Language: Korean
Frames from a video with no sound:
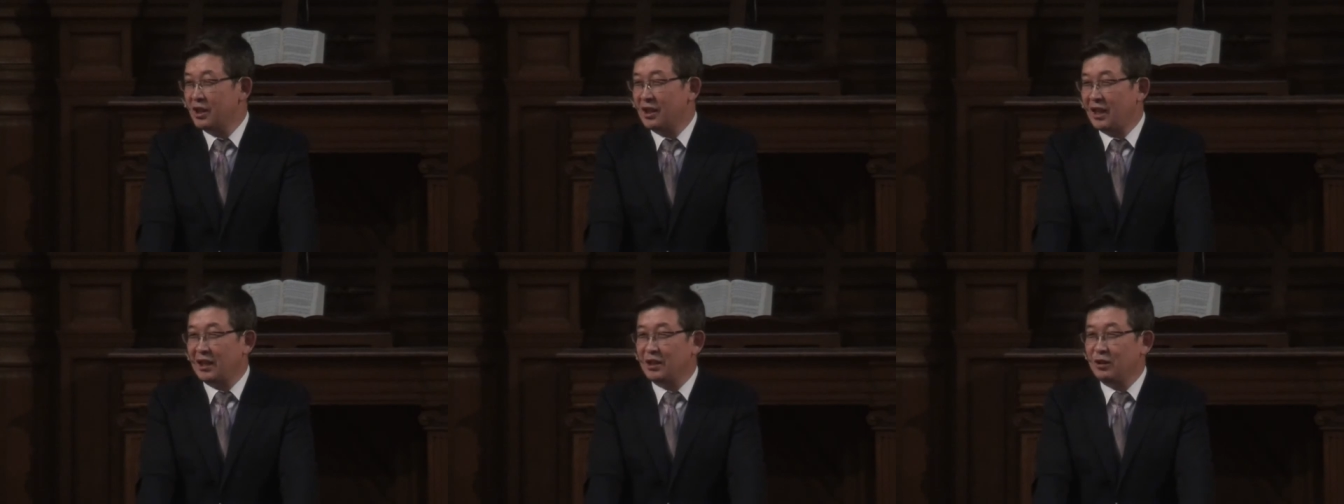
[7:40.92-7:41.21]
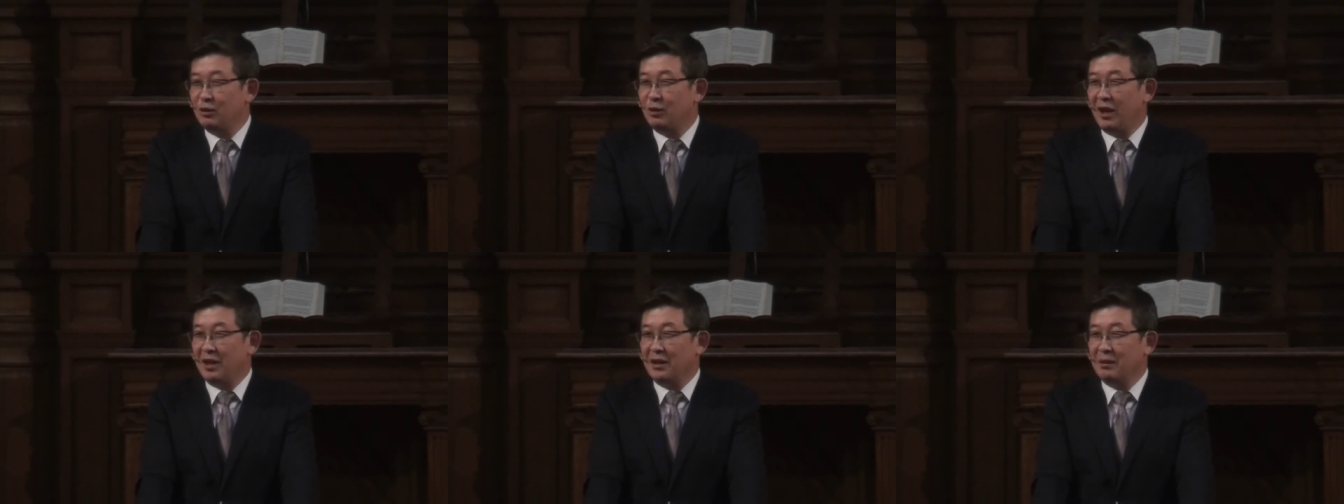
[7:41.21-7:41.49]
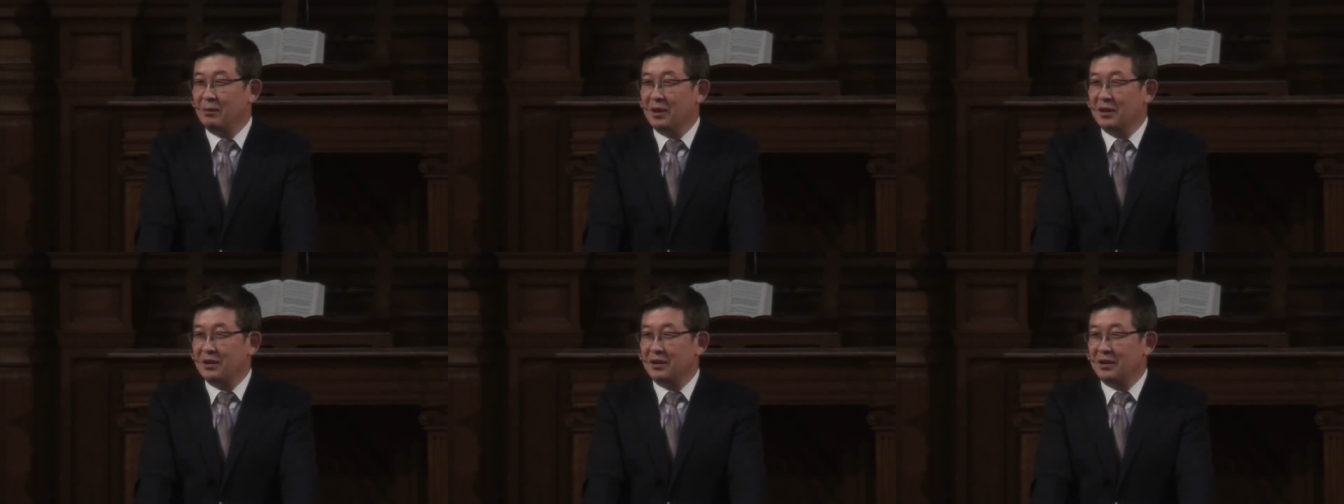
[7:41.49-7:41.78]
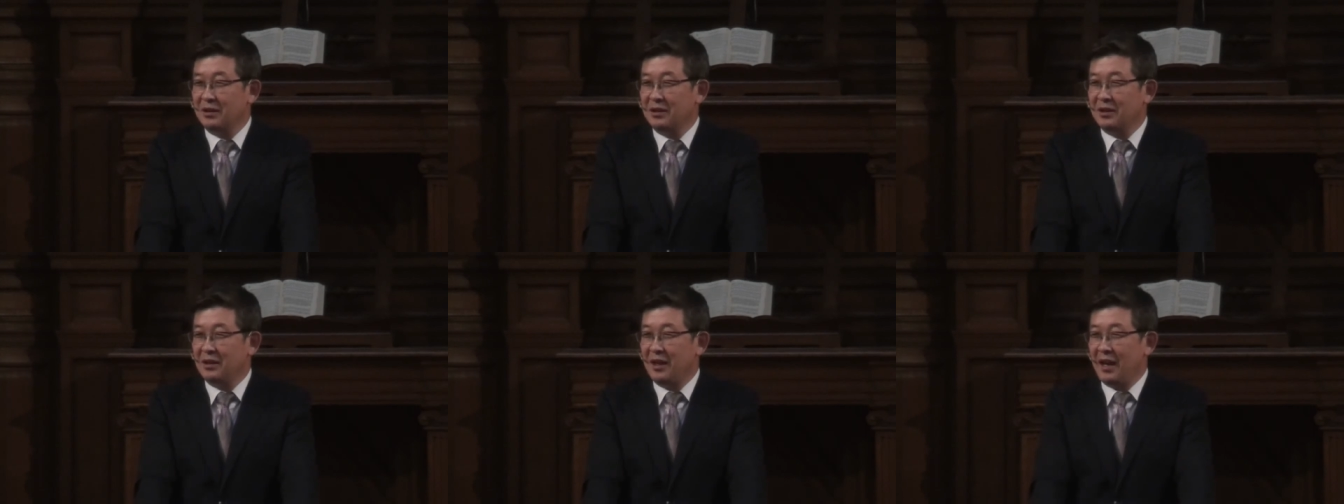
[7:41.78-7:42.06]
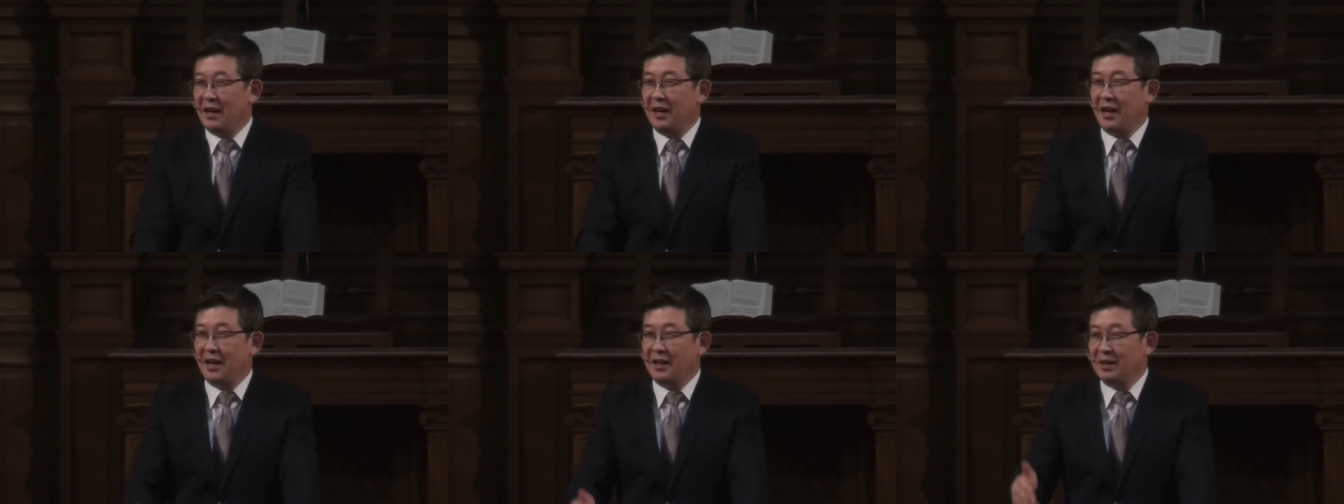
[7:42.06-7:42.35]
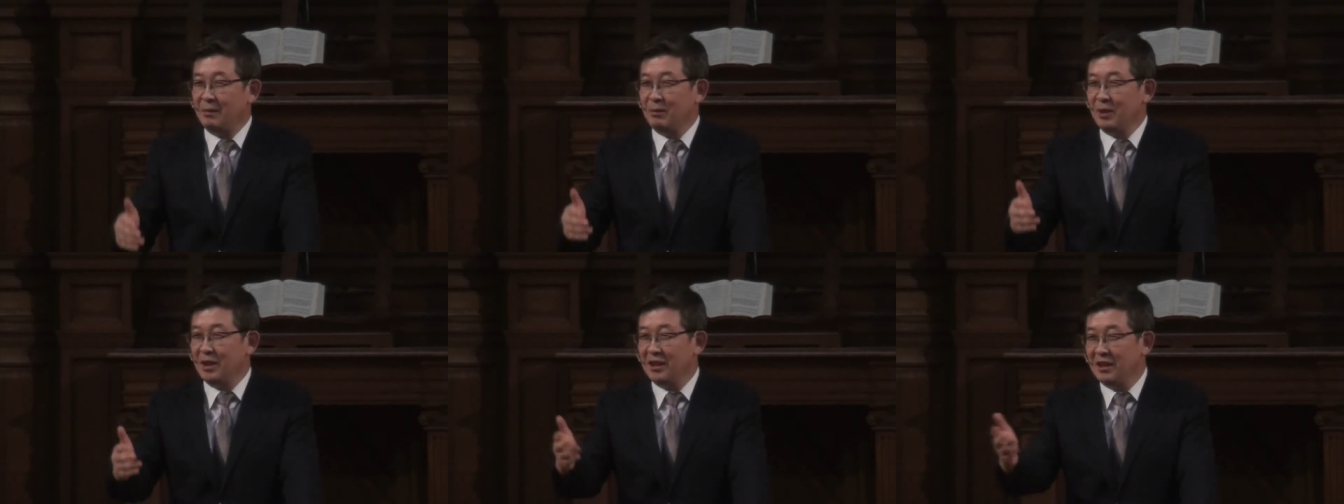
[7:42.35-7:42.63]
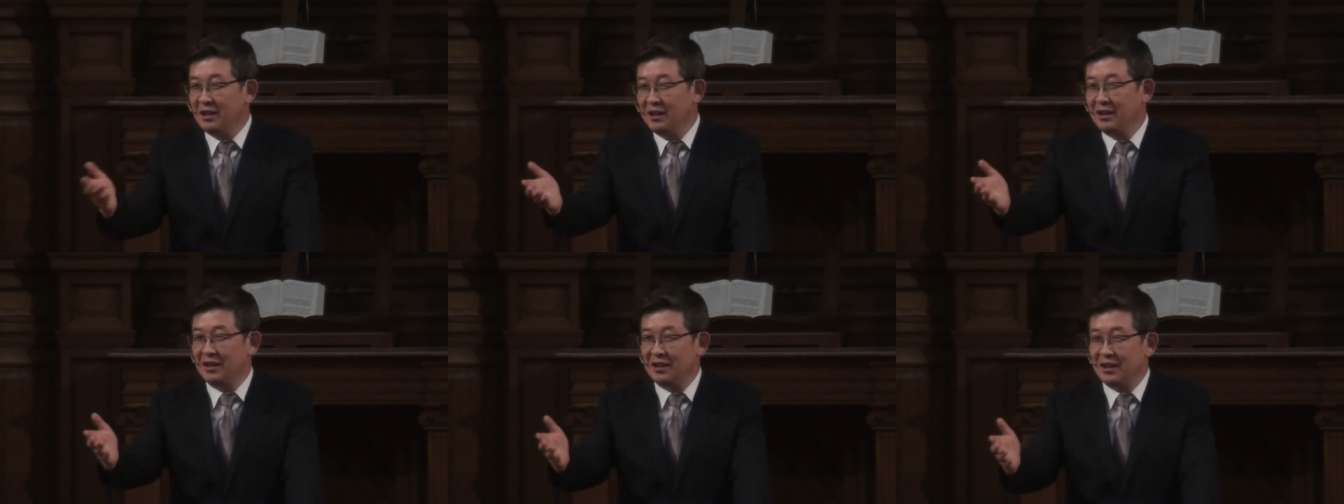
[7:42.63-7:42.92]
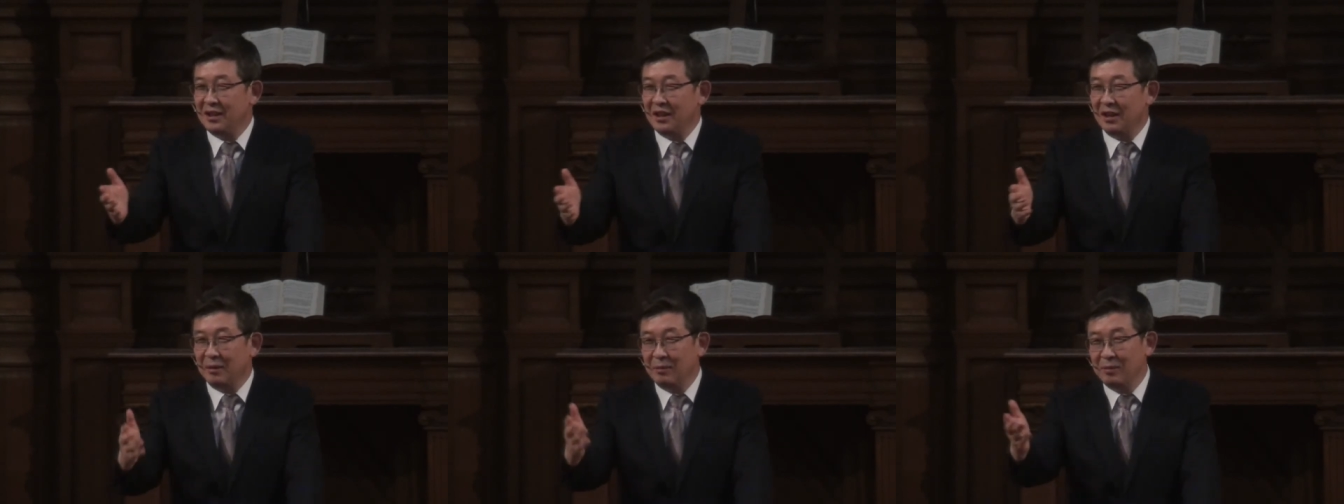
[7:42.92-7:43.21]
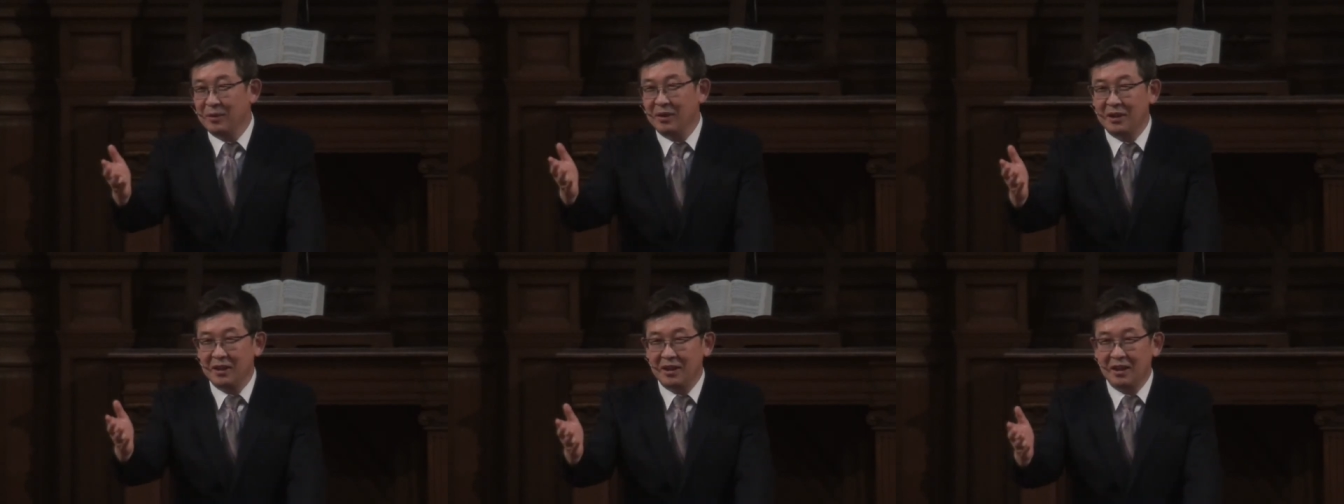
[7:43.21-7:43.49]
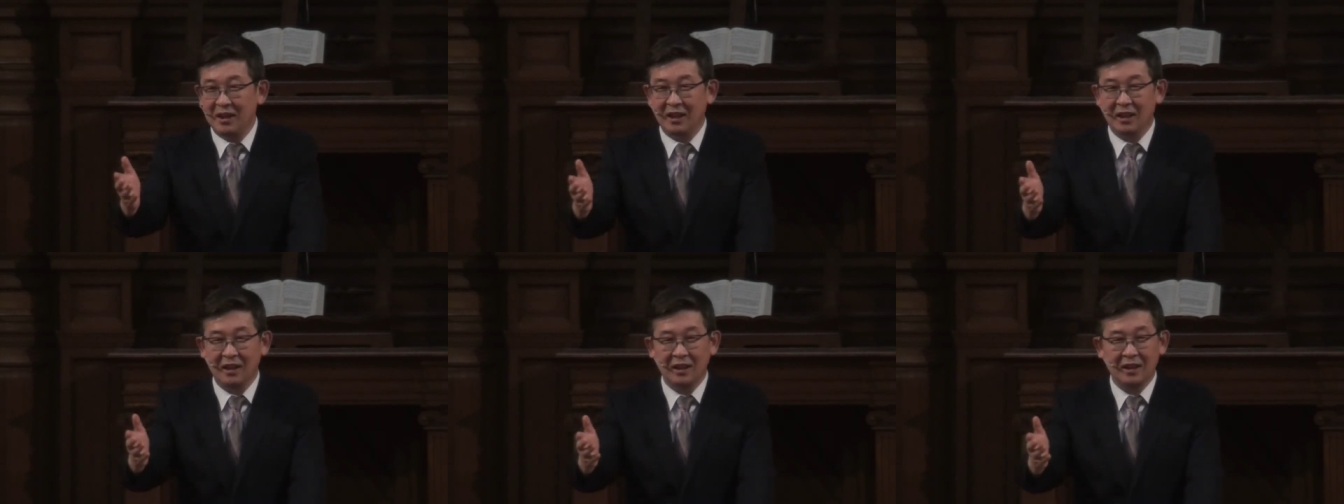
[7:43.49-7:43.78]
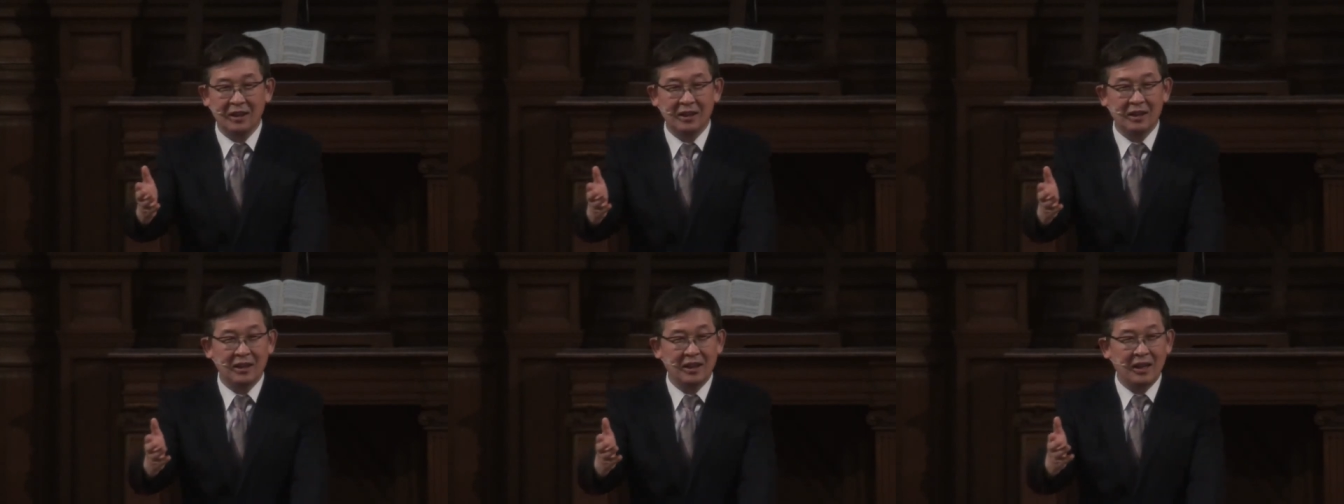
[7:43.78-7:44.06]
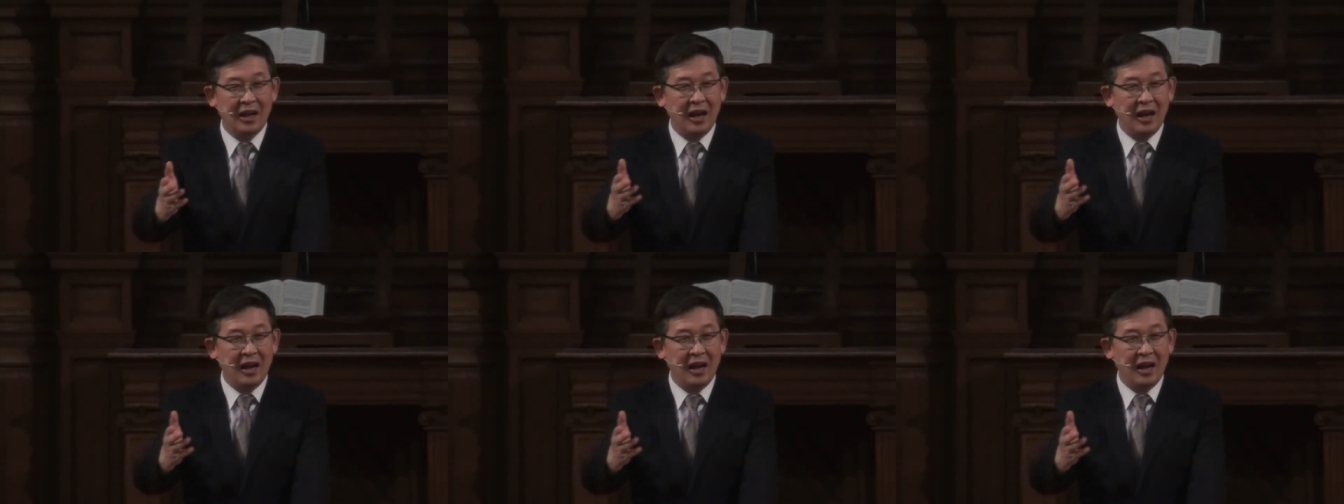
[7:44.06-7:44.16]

유식하지도 않으면서 하나님이 있느니 없느니